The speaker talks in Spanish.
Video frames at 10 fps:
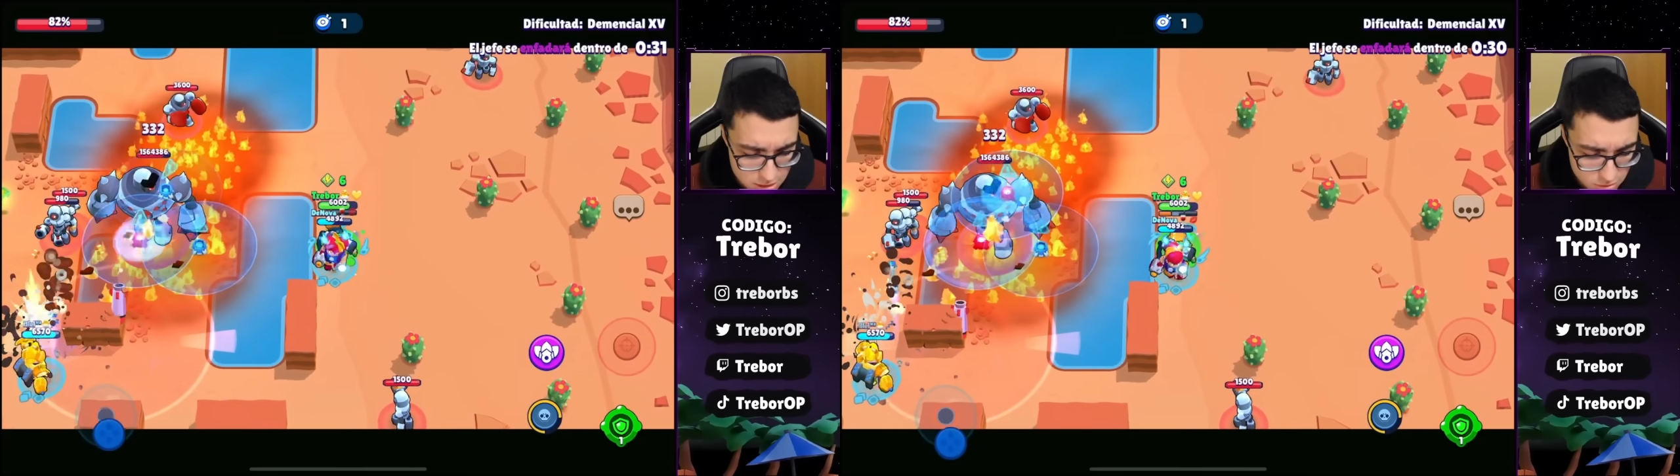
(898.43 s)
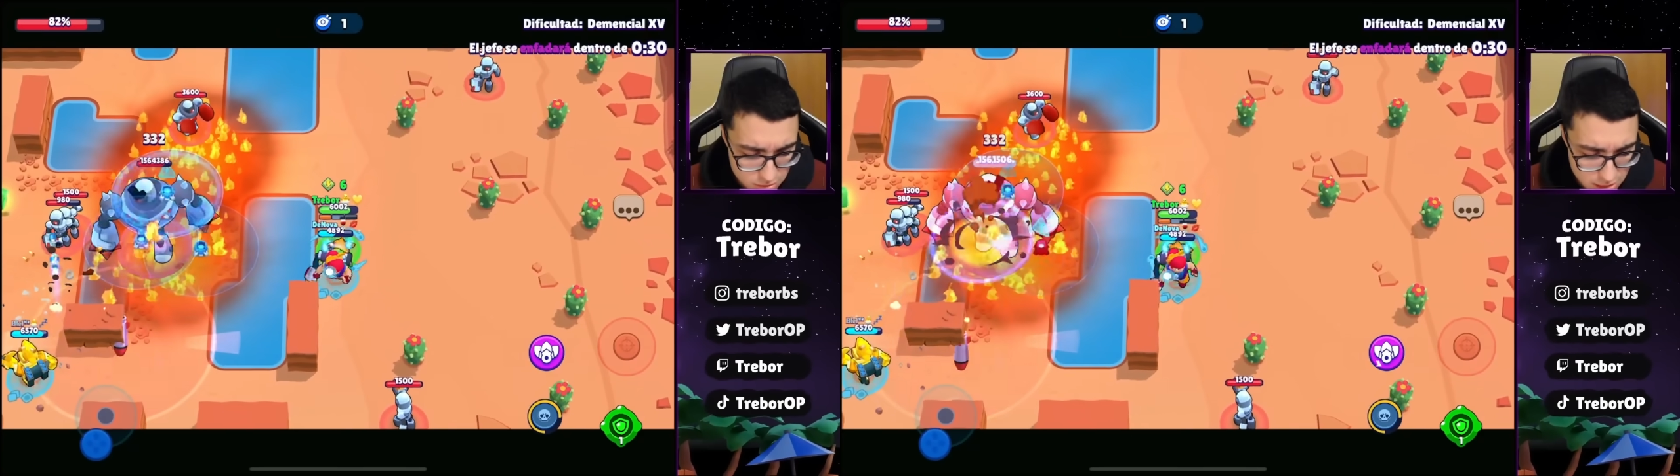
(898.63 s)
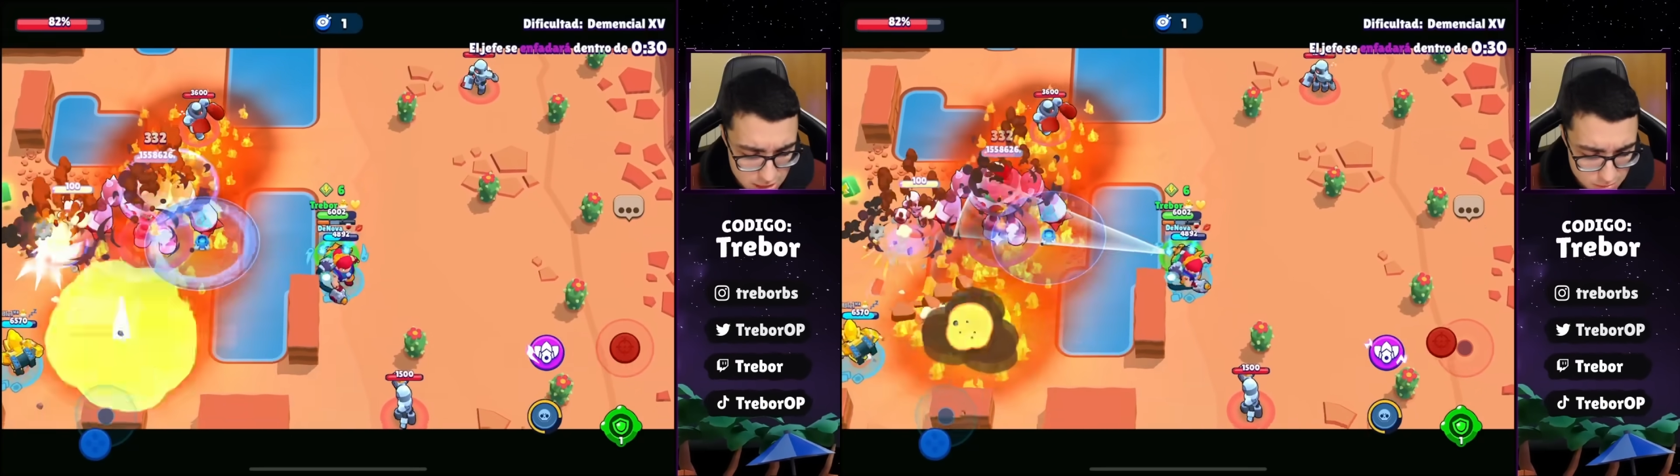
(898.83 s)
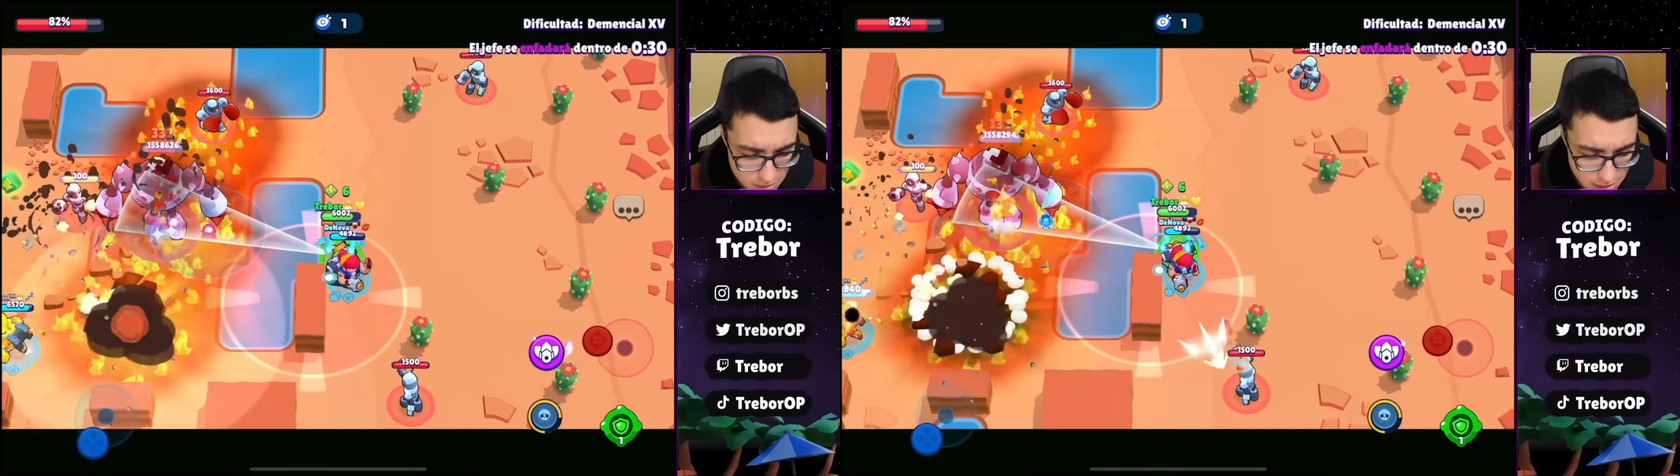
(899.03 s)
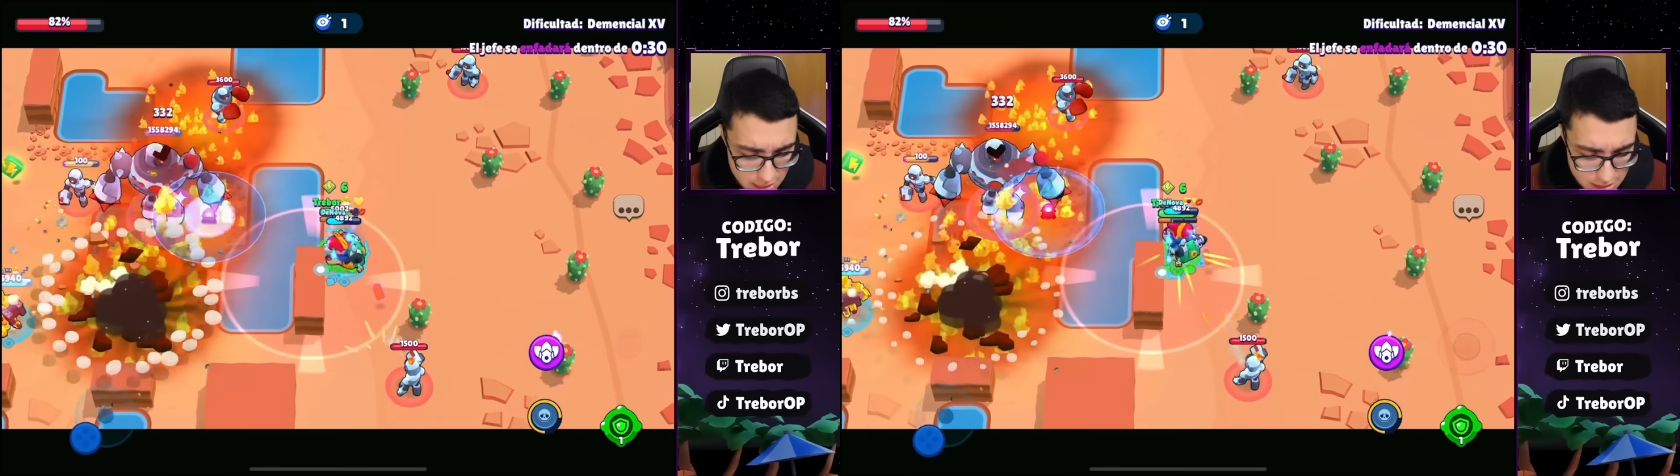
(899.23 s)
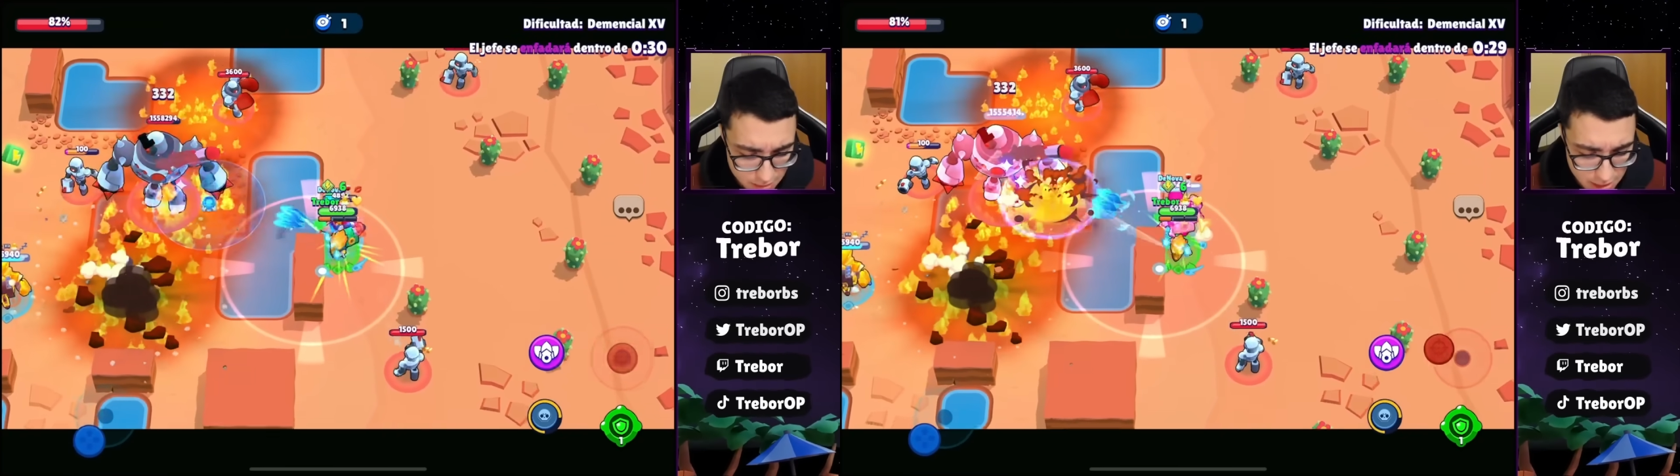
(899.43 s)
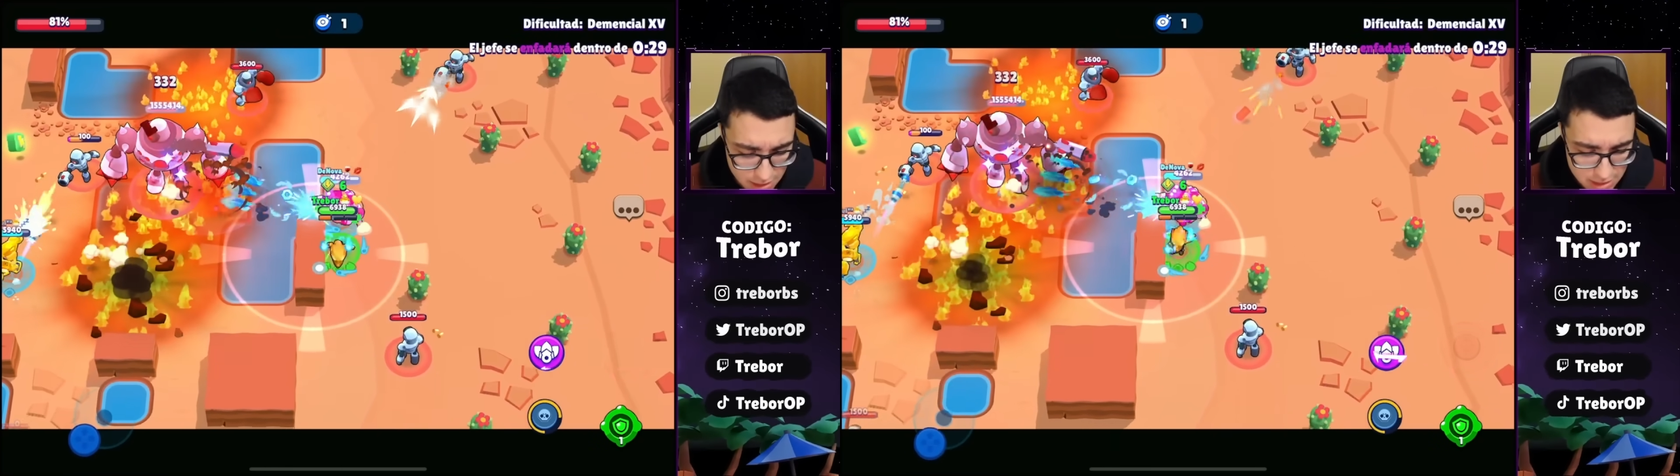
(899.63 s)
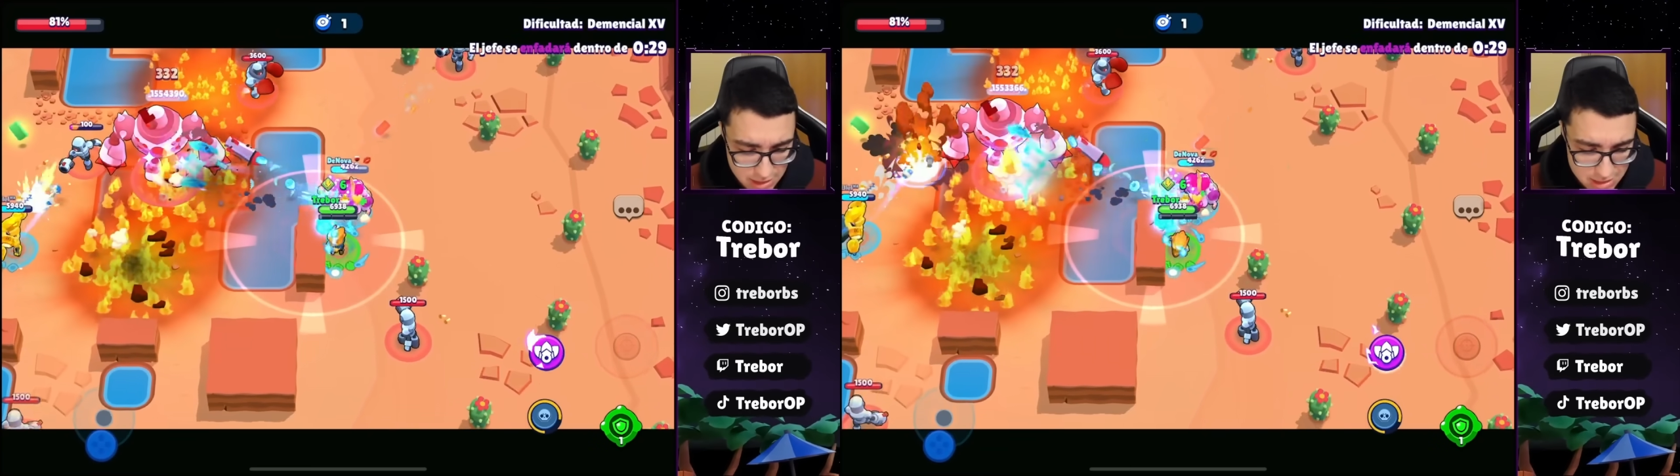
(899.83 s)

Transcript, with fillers: no tires minas A ver,